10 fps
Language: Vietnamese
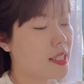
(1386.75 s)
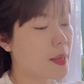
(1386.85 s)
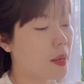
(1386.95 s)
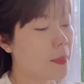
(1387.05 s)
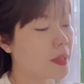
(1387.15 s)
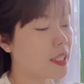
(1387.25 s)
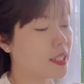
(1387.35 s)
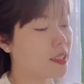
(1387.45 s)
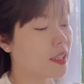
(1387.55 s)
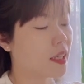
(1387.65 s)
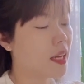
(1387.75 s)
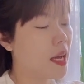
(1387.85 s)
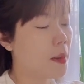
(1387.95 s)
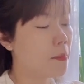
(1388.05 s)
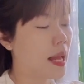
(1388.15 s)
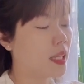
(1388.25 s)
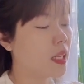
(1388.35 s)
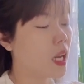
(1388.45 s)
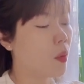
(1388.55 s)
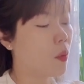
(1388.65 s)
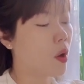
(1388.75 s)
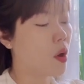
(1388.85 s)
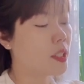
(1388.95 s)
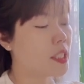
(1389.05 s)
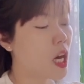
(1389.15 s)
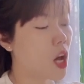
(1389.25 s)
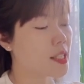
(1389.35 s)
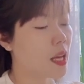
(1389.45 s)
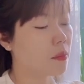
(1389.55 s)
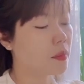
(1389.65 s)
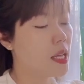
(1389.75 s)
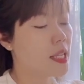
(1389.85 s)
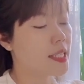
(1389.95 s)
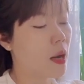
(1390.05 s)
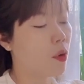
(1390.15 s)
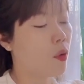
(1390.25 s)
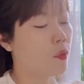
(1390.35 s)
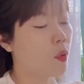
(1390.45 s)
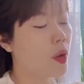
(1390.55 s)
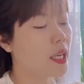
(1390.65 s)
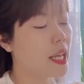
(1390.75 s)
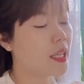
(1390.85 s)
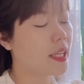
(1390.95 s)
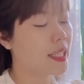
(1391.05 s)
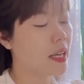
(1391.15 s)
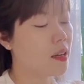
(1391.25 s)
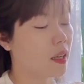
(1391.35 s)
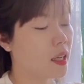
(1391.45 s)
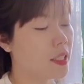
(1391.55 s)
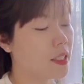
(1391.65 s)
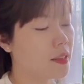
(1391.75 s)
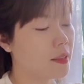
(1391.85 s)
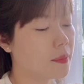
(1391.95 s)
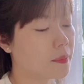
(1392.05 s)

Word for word: Diệp Khâm cười hưởng, bản thân cậu còn chưa lo xong, sao cổ vũ khuyến khích người ta được cơ chứ?